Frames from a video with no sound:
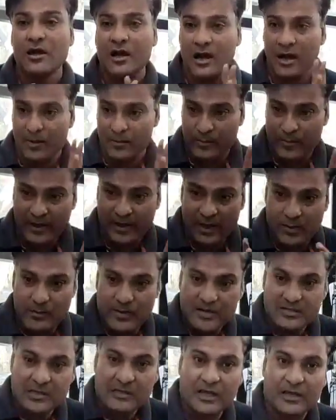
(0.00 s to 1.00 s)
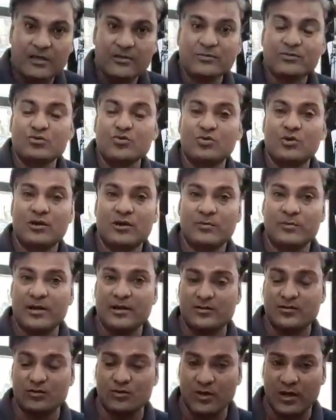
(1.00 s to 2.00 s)
हाँ मैंने भी ऐसा कई सुना
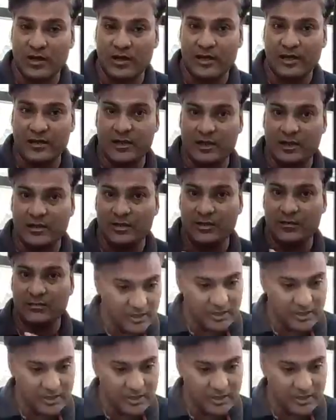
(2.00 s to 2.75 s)
बार सुना है कि